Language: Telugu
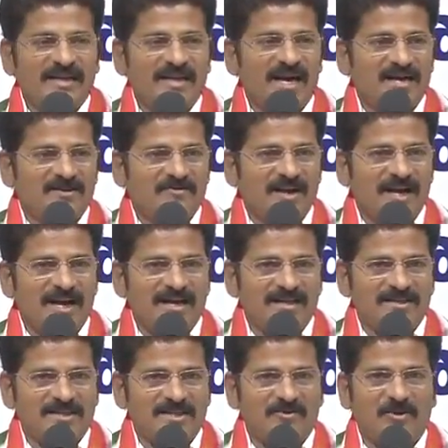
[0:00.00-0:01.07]
ఈ అరవై
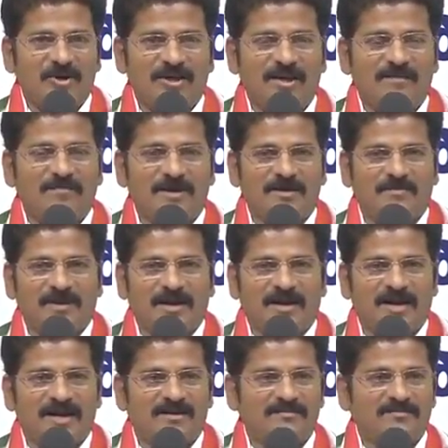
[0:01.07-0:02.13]
ఆరు జీవో నెంబర్
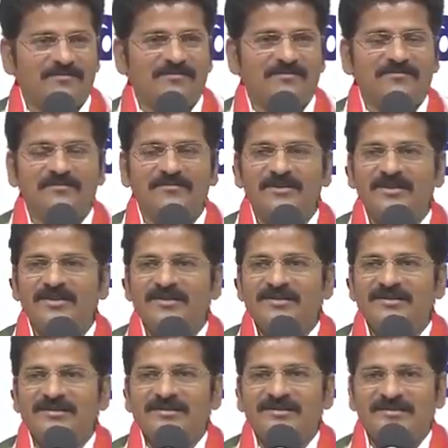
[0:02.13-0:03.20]
ప్రకారం
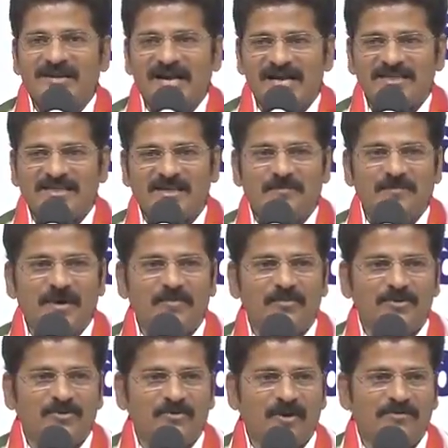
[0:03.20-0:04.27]
రాష్ట్ర
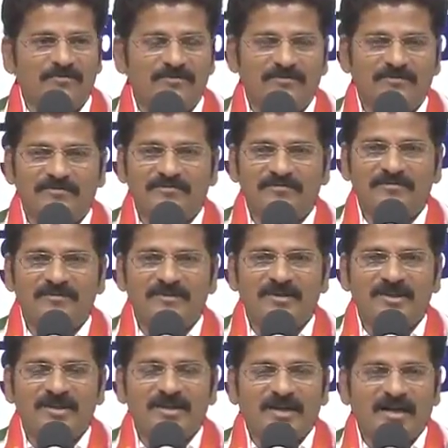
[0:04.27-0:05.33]
ప్రభుత్వం
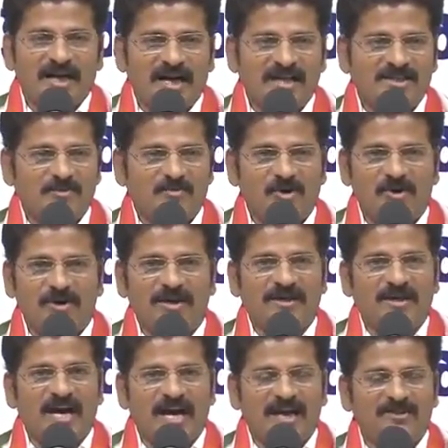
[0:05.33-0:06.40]
గచ్చిబౌలి
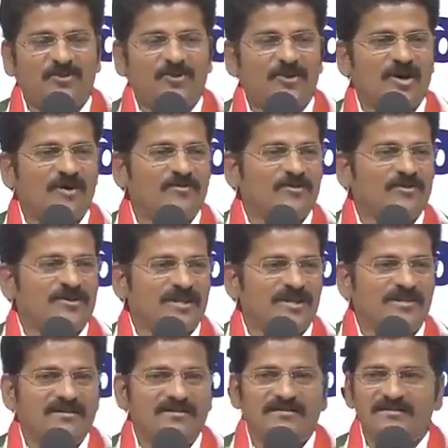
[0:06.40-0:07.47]
రాయదుర్గం నుంచి
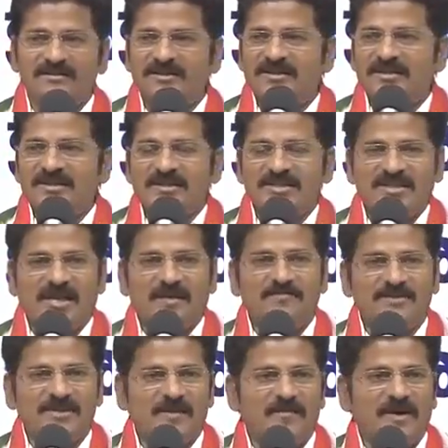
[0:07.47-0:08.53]

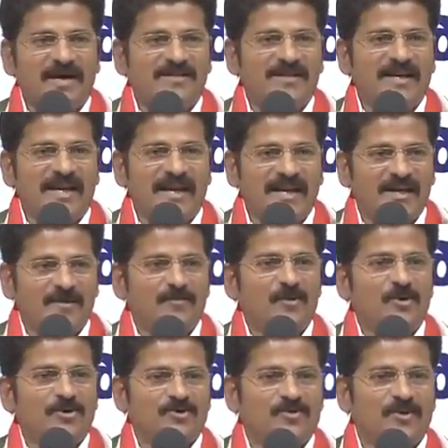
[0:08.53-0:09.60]
శంషాబాద్
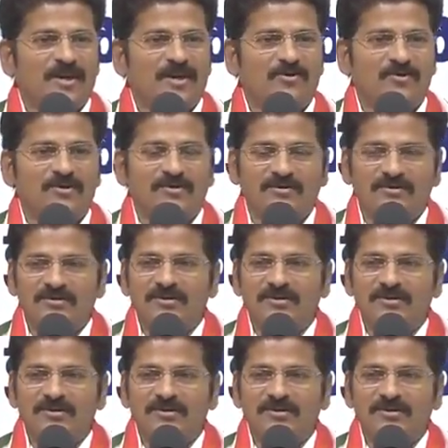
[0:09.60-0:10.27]
ఎయిర్పోర్ట్ వరకు